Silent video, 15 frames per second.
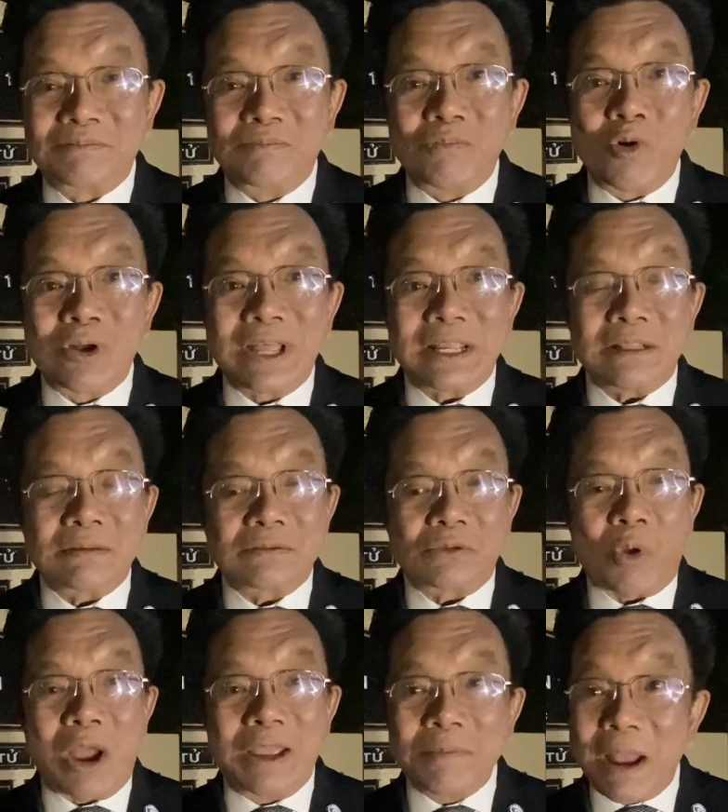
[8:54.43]
một cách
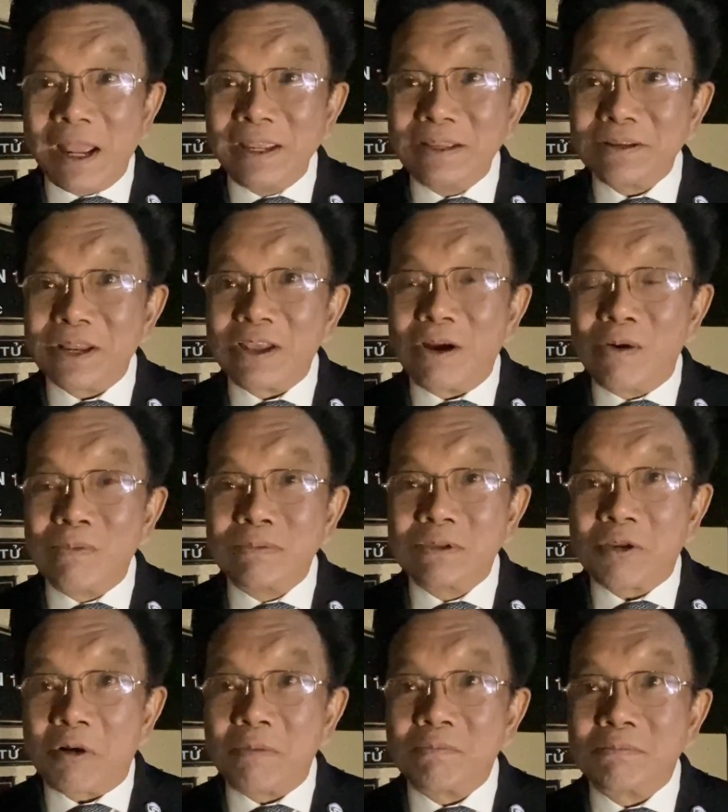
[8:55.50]
thoải mái để ông
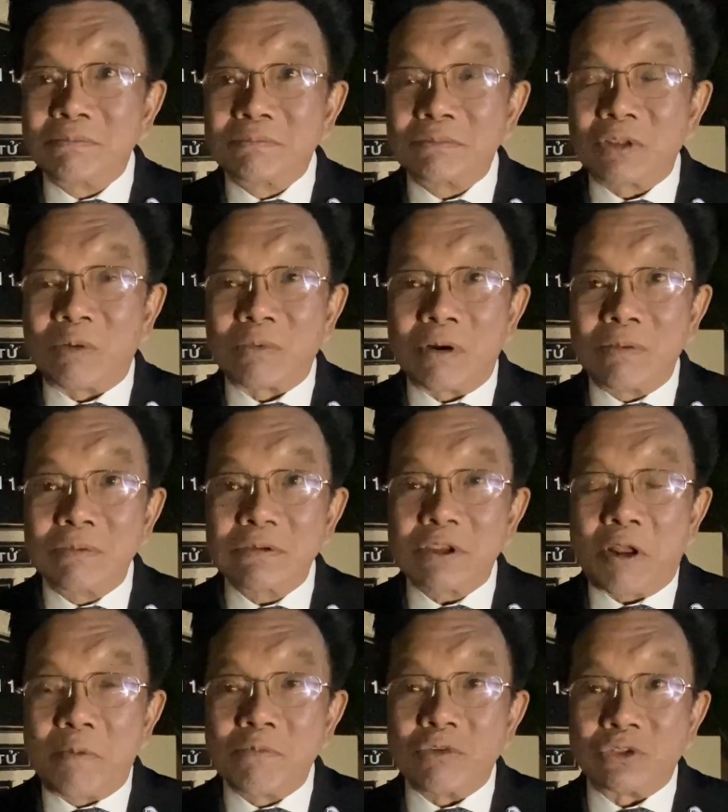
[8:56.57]
Tổng thống
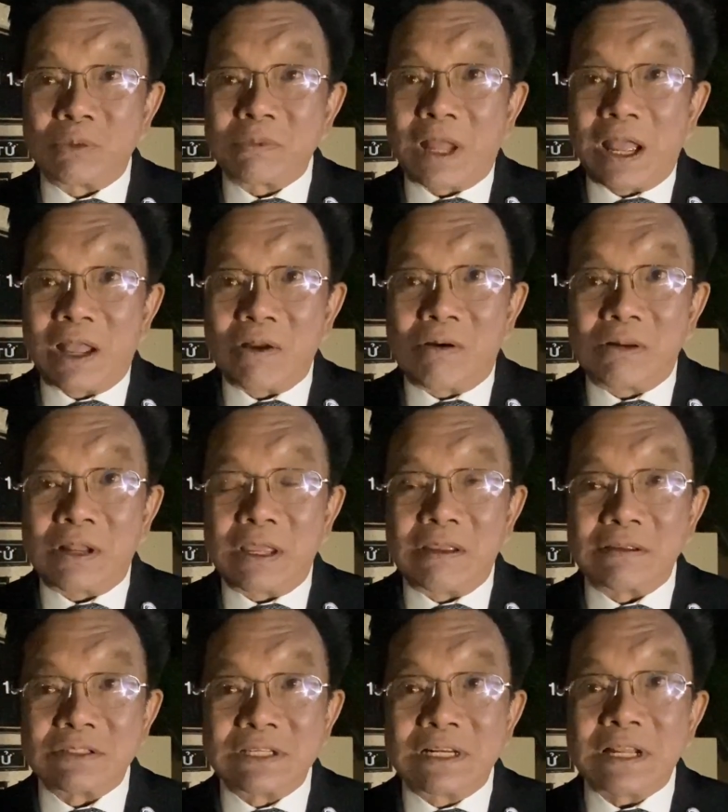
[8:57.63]
Trump của chúng ta có
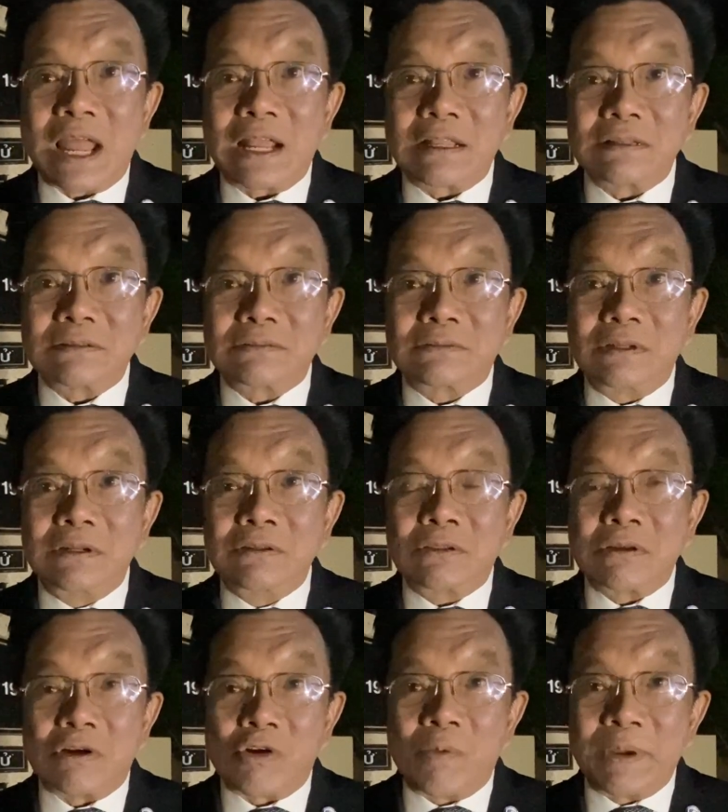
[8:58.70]
thể diễn đạt tư
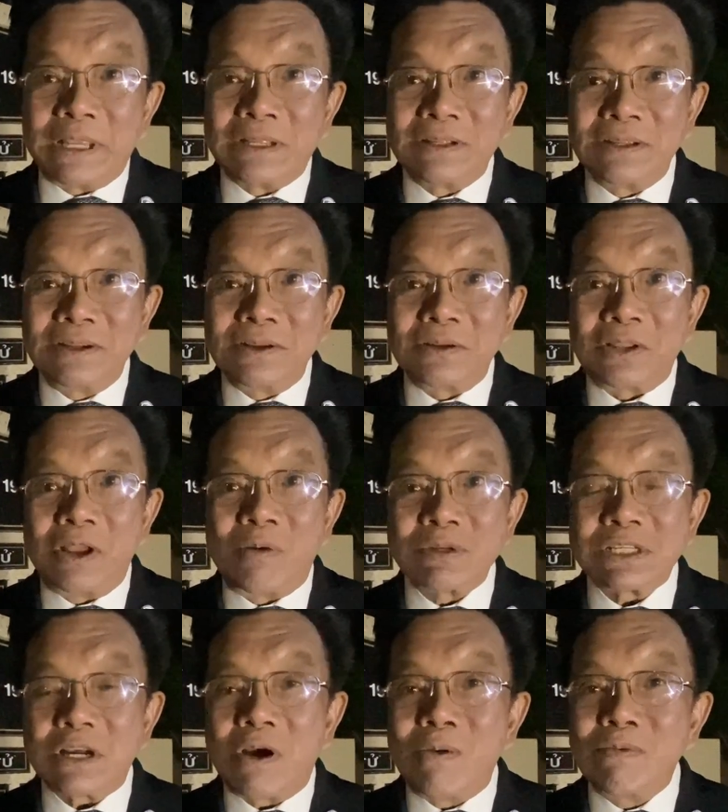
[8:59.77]
tưởng của mình, thì ông
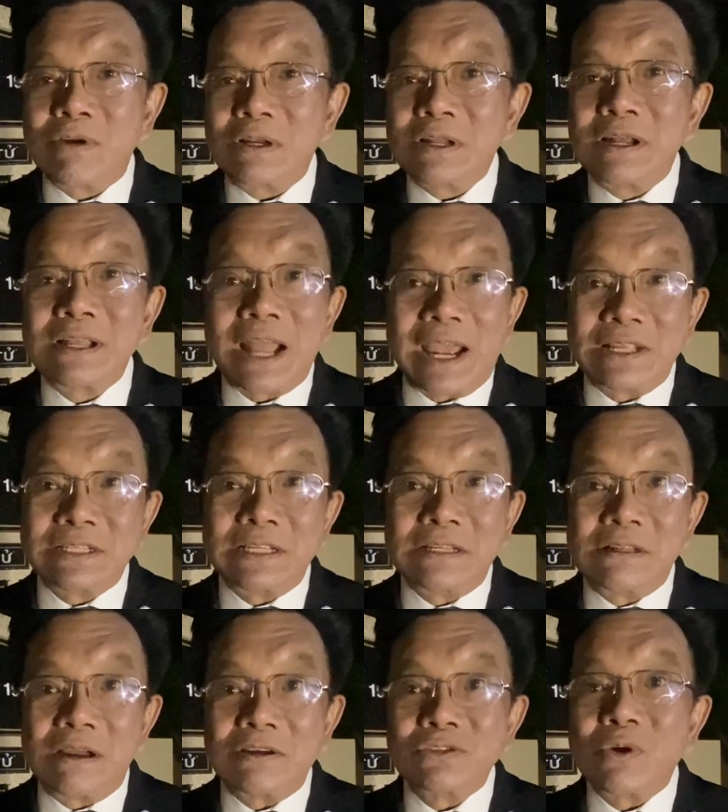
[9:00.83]
sẽ không có ngần ngại
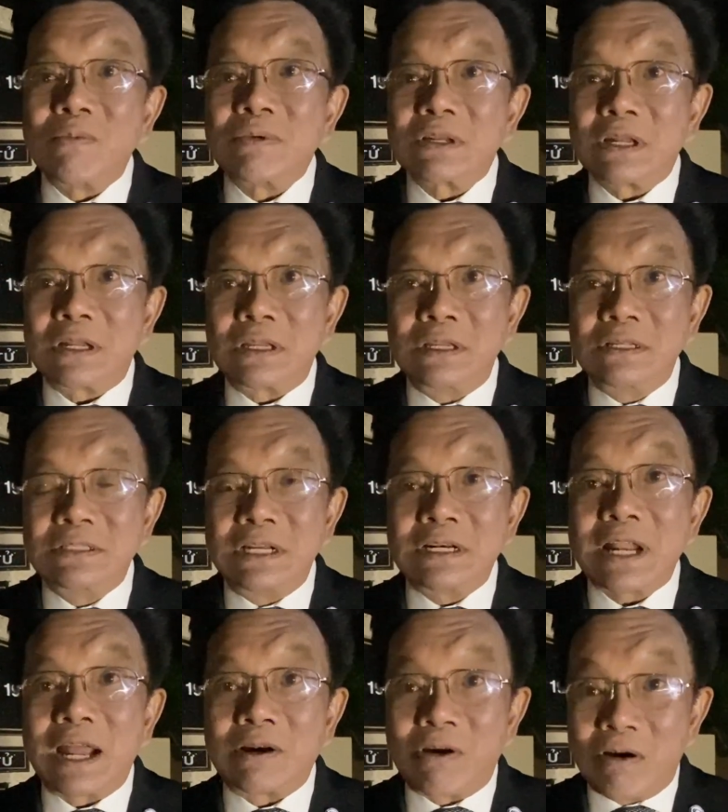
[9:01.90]
gì lợi dụng cái
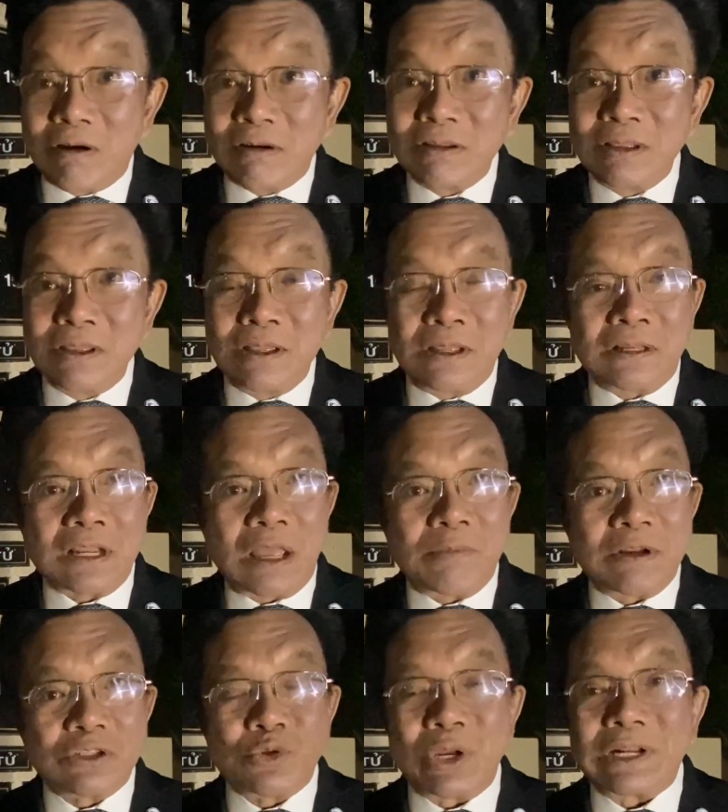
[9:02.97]
diễn đàn đó để
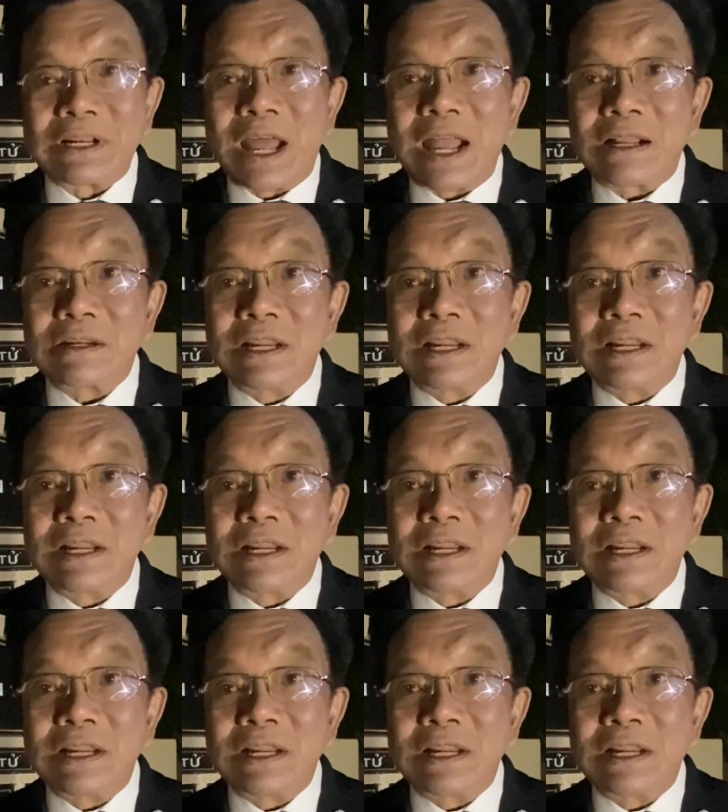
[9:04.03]
mà truyền đạt